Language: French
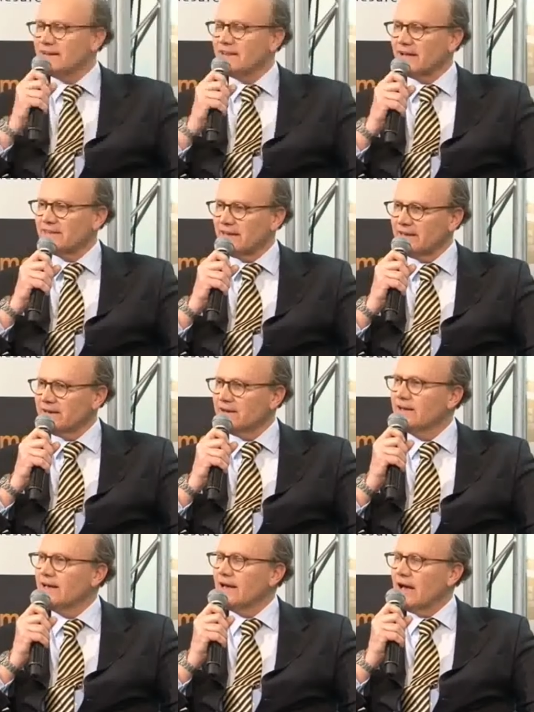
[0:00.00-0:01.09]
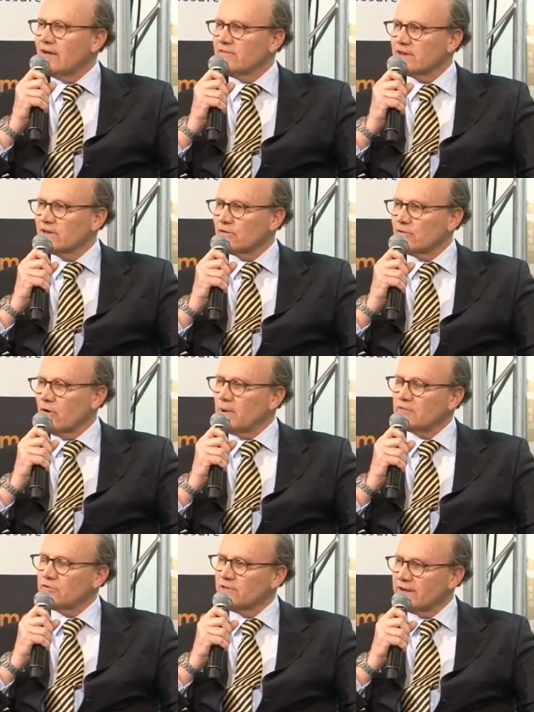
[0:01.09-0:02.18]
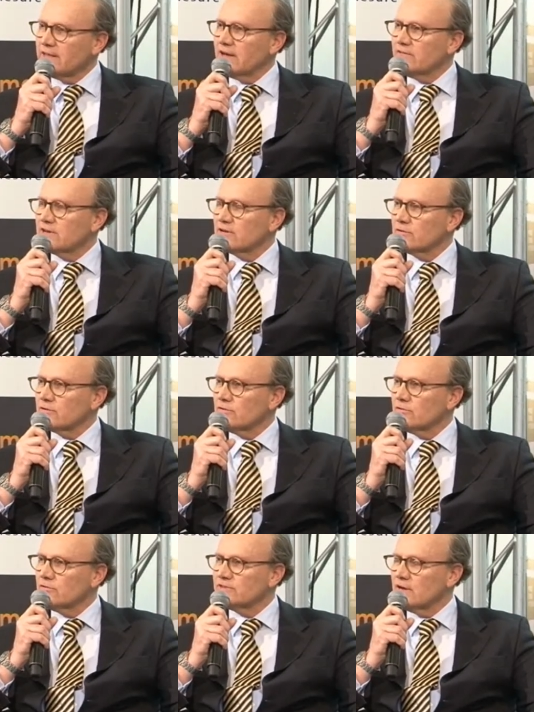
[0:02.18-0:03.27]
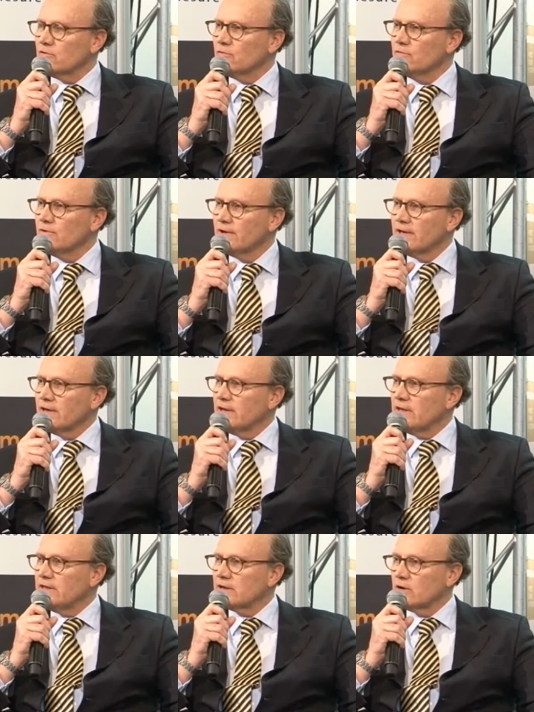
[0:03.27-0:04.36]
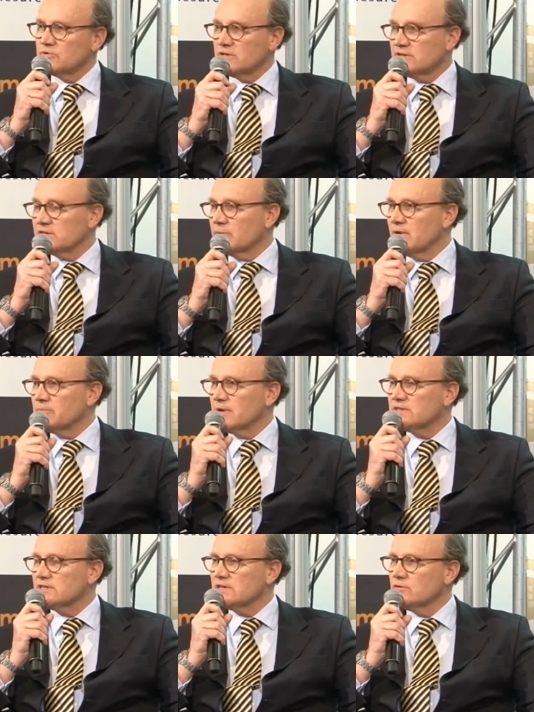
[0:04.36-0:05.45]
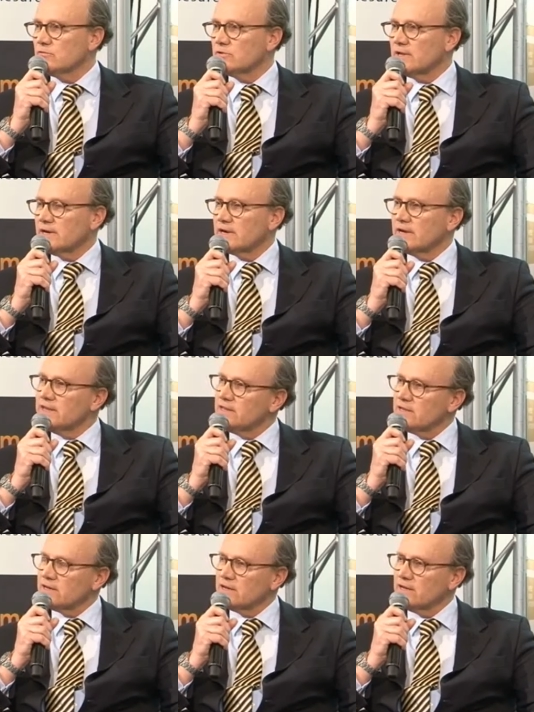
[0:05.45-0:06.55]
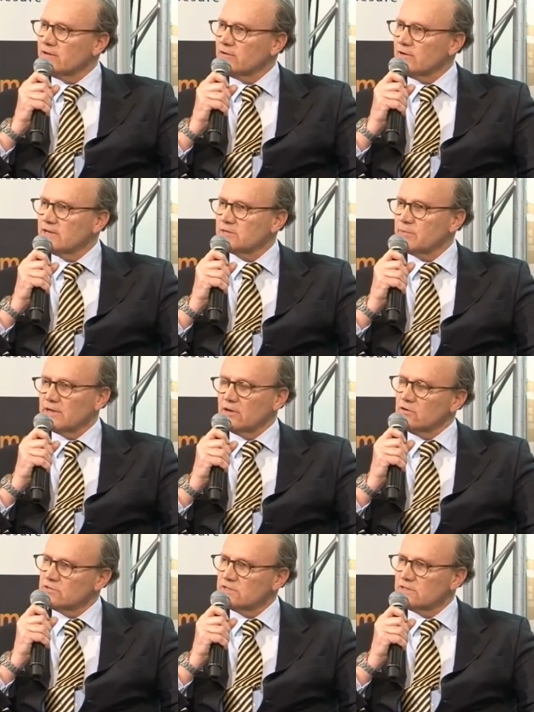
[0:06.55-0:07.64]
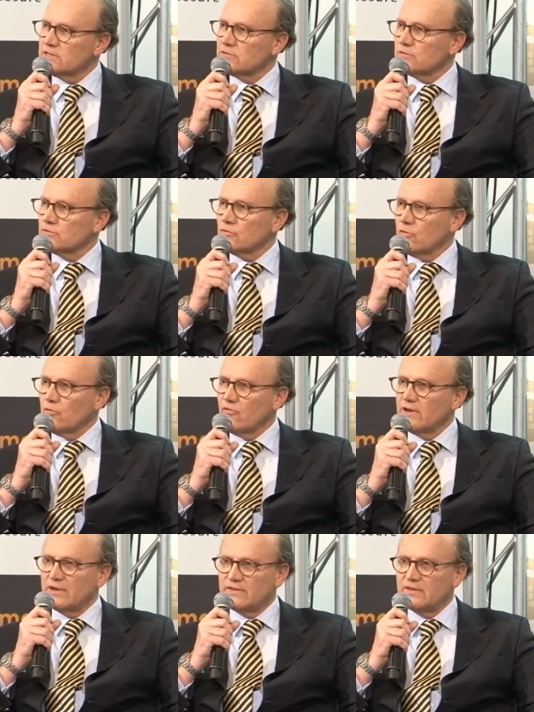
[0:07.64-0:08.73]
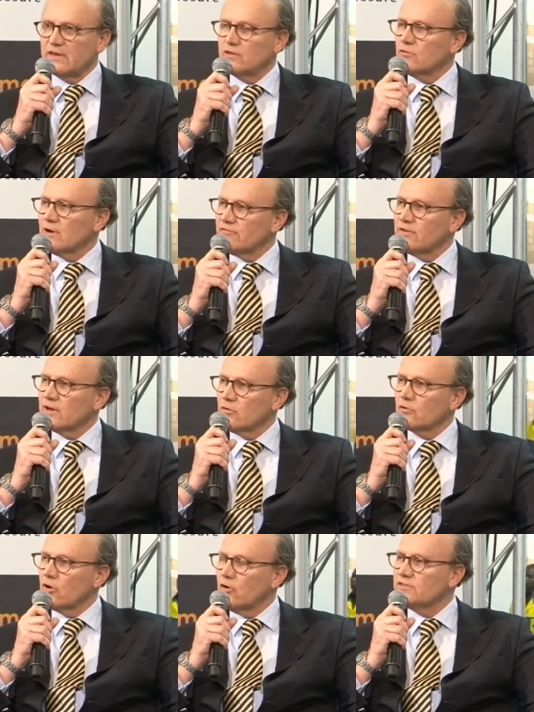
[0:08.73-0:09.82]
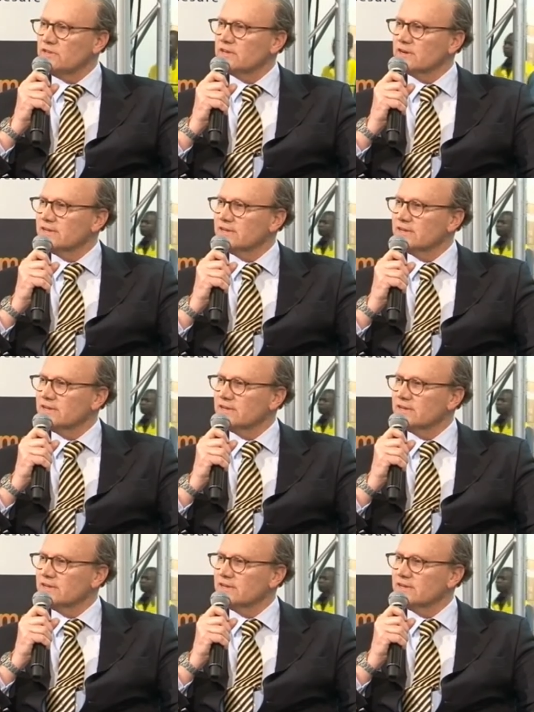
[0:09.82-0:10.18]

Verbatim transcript: dernière avec, euh, en partenariat avec le, salon. Et comme ça s'est très bien passé, on a réitéré euh, l'expérience et on va essayer de la faire grandir.